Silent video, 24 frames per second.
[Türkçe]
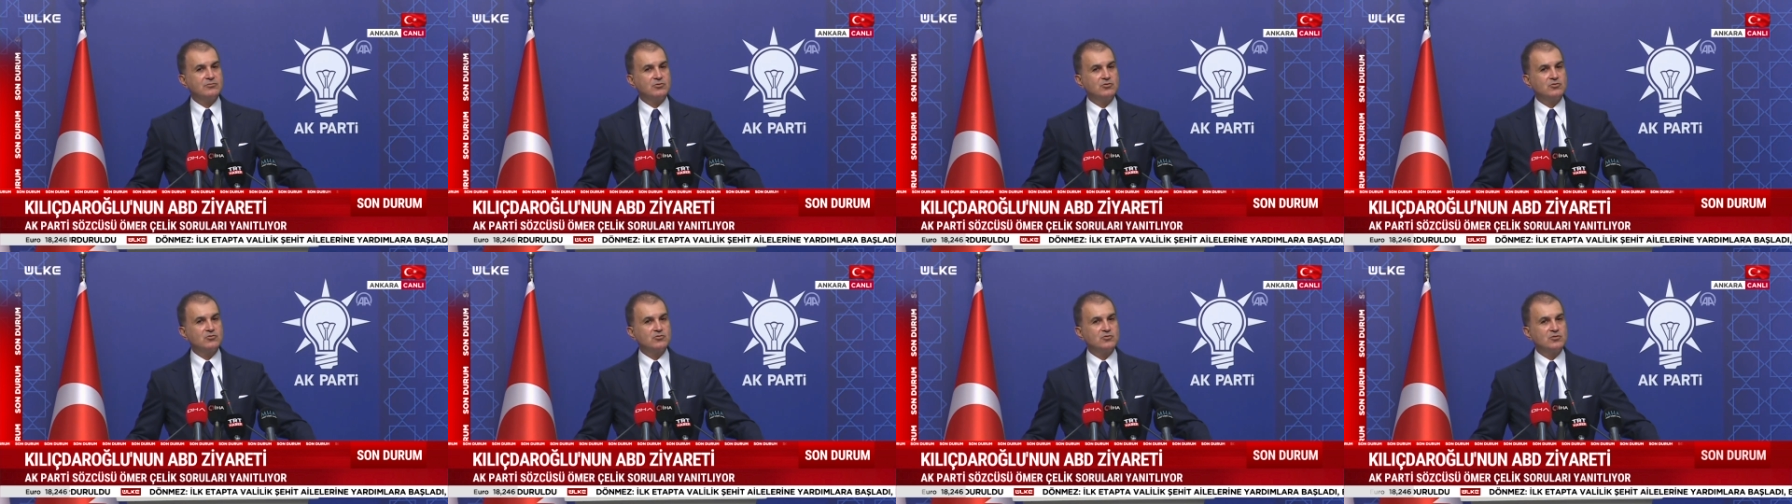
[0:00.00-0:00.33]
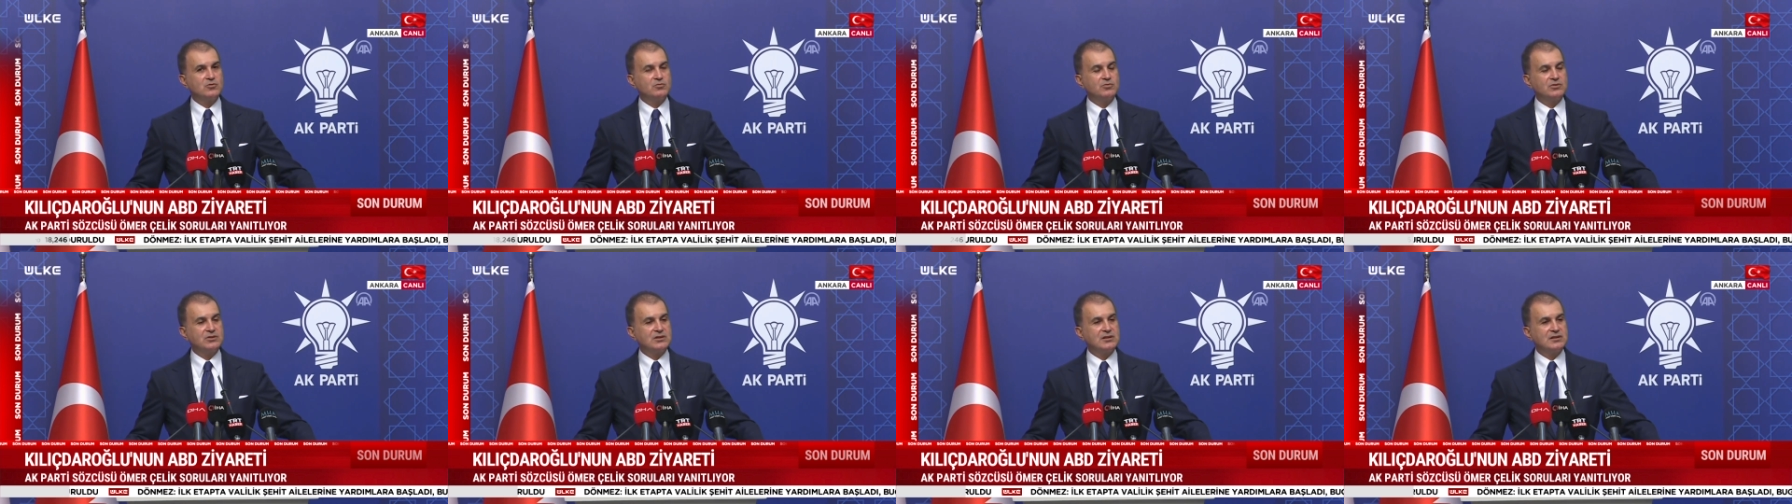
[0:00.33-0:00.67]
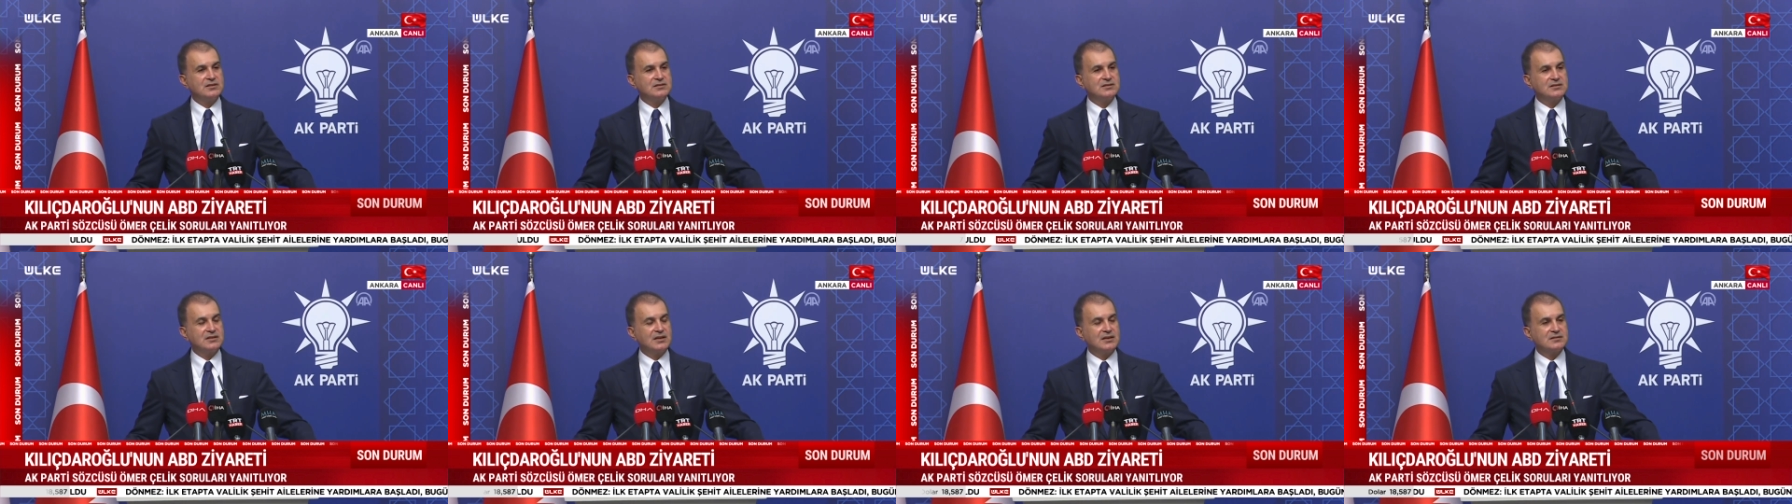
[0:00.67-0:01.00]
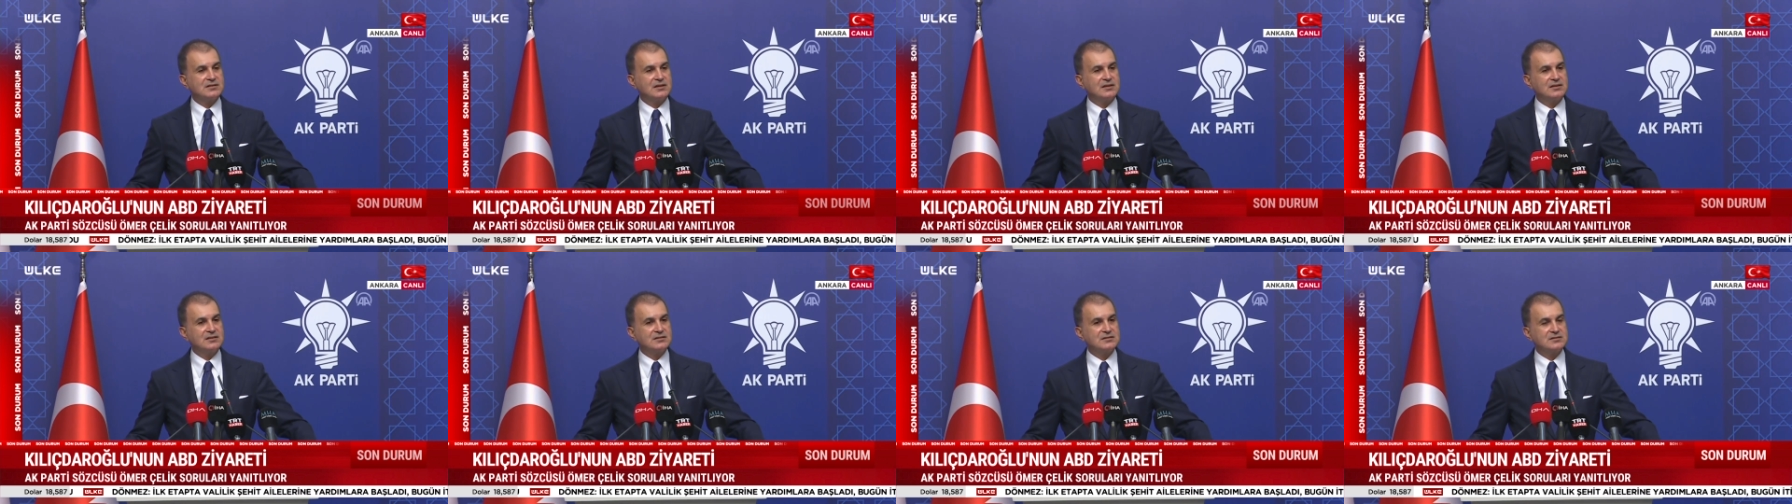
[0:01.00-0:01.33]
büyüttüğü bir gezide
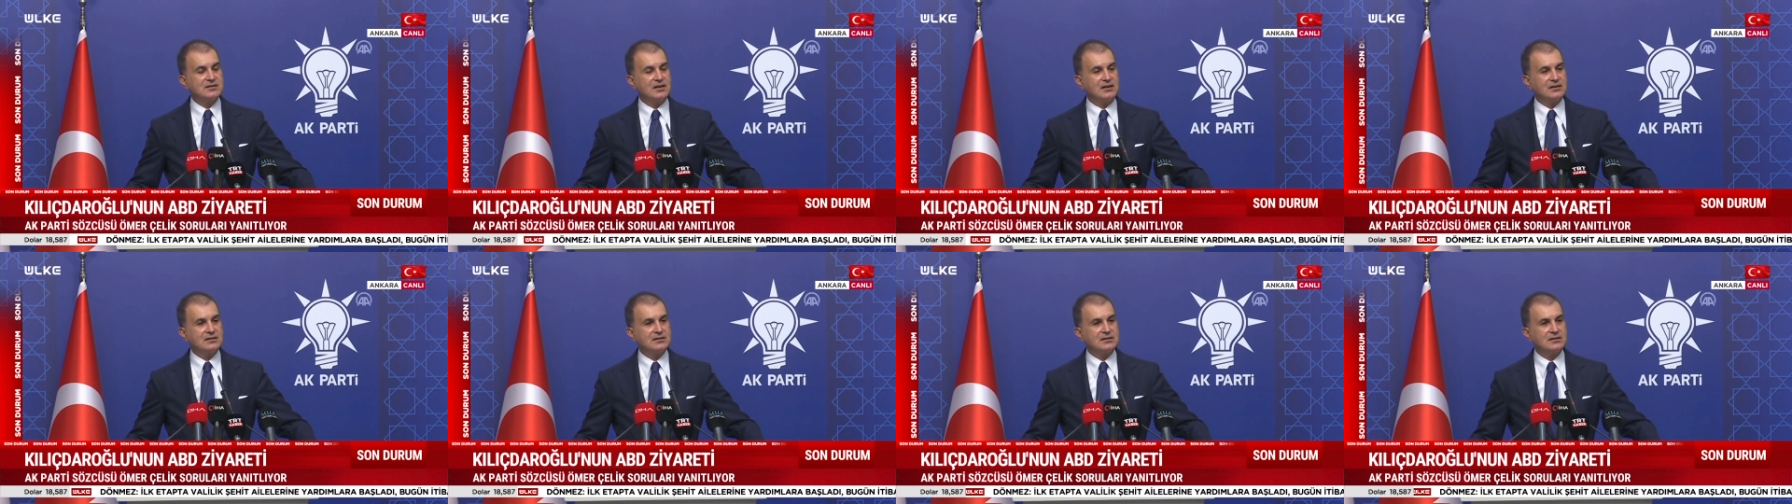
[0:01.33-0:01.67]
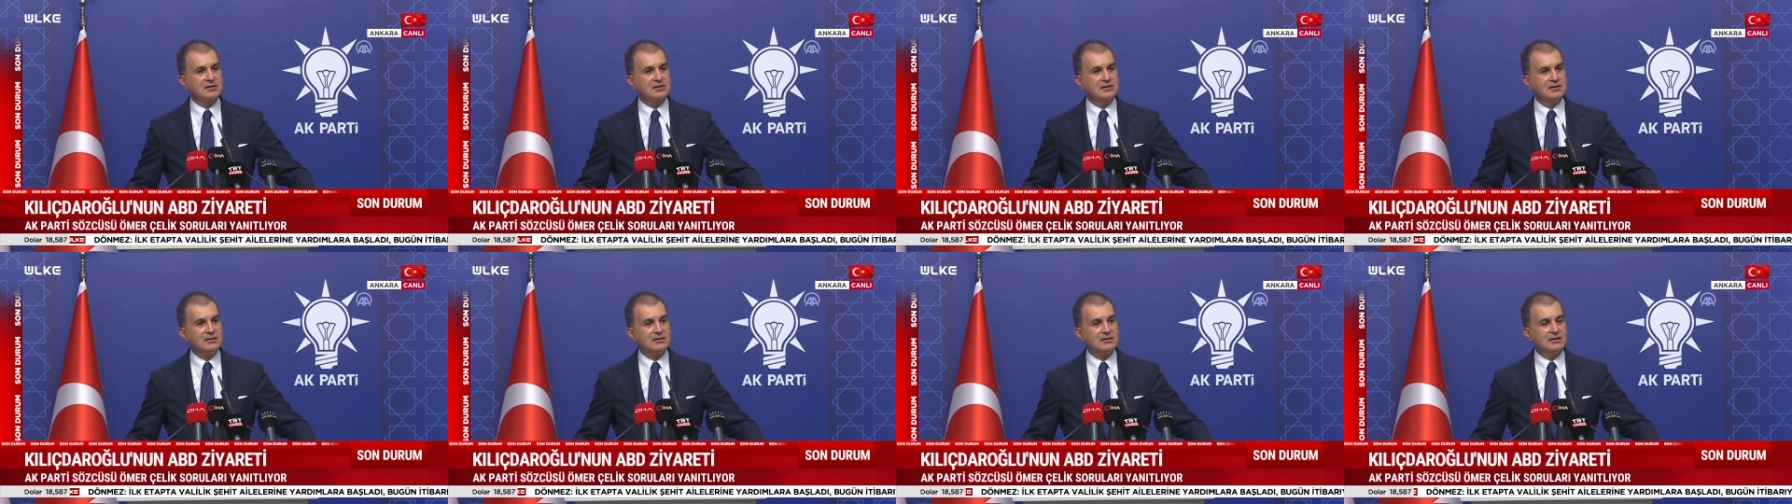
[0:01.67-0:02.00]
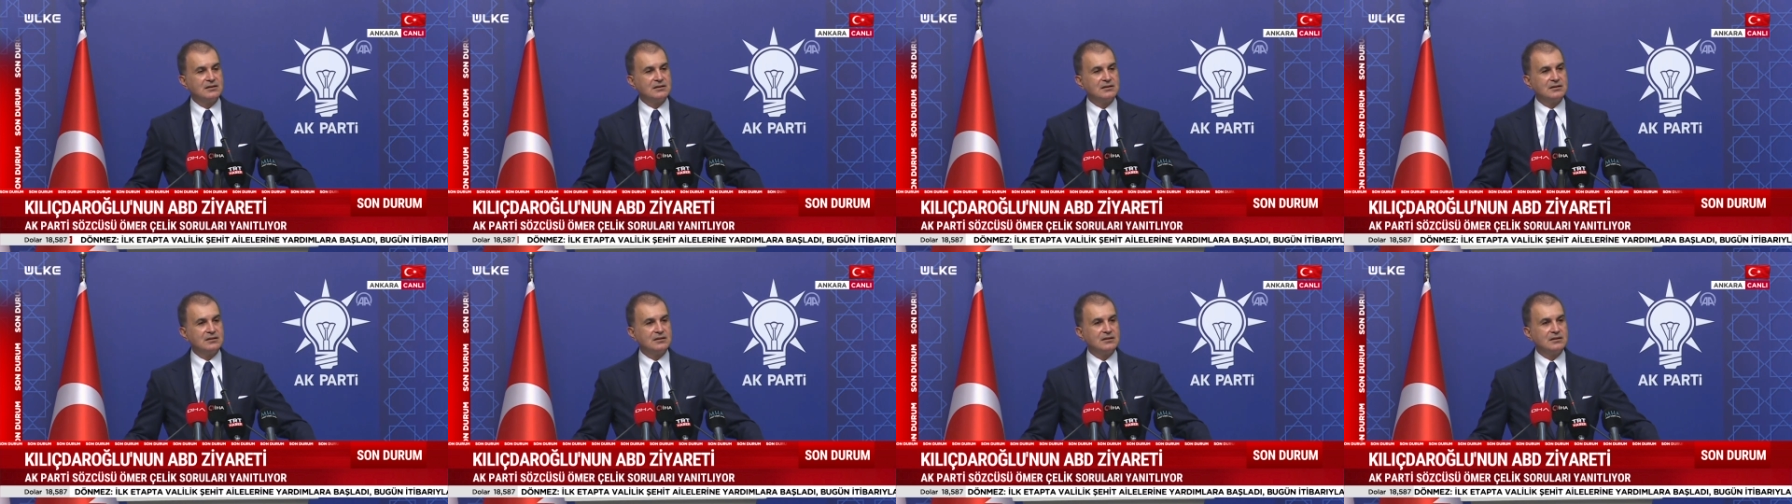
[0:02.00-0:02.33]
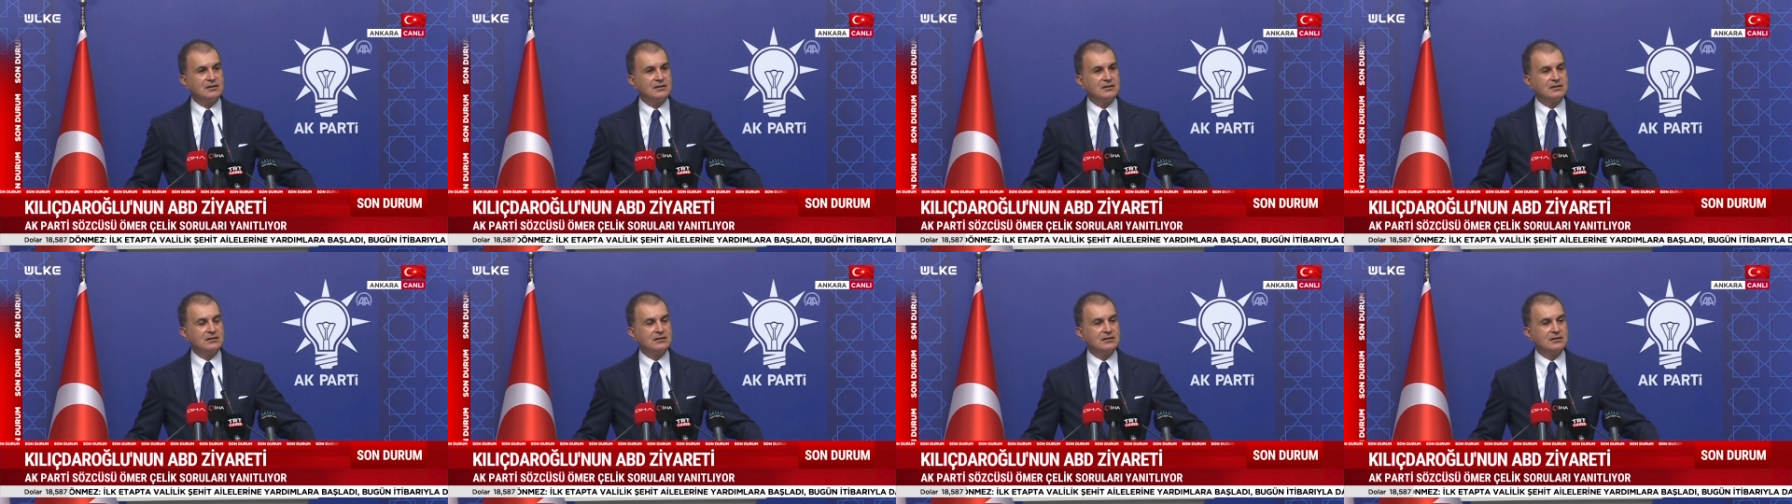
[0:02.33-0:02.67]
8 saat
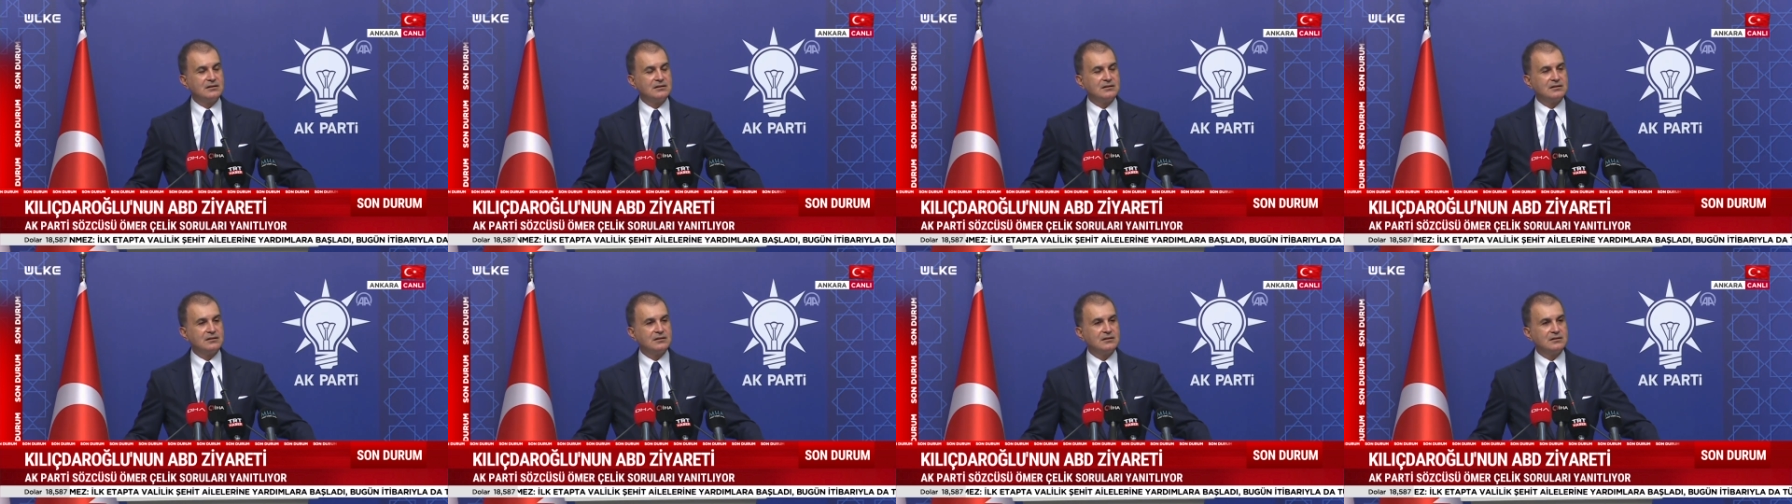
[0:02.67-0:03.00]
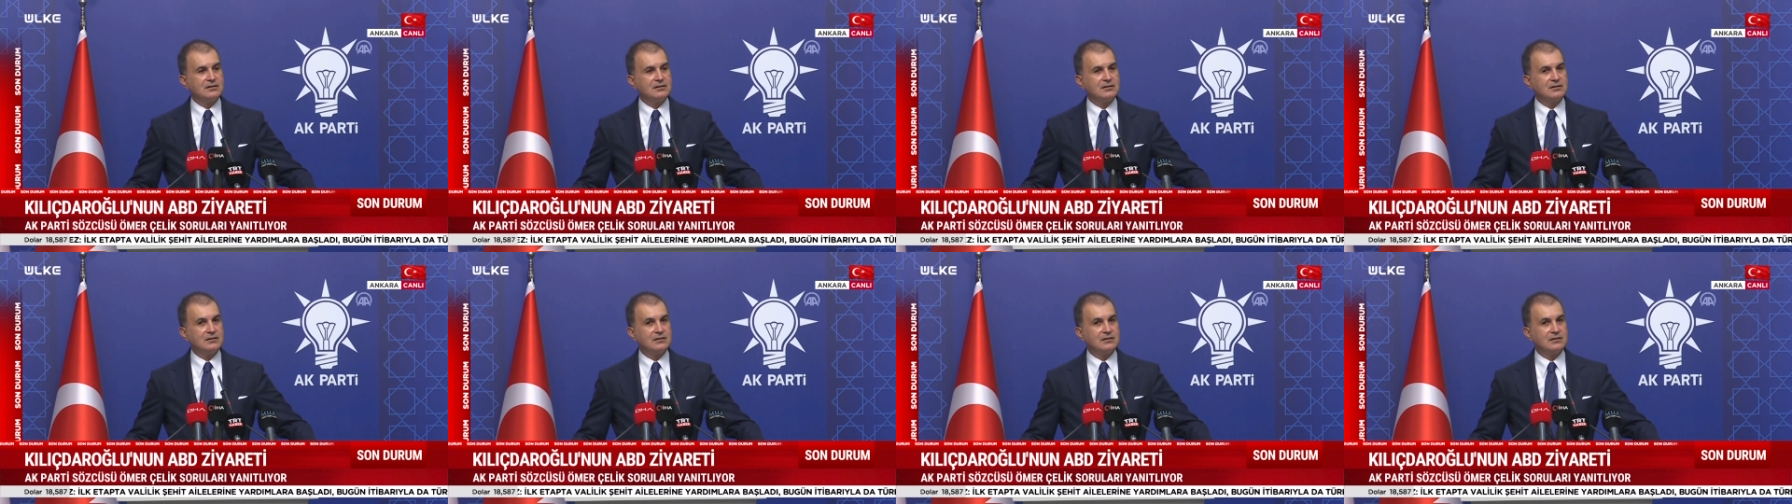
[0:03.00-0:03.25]
ee,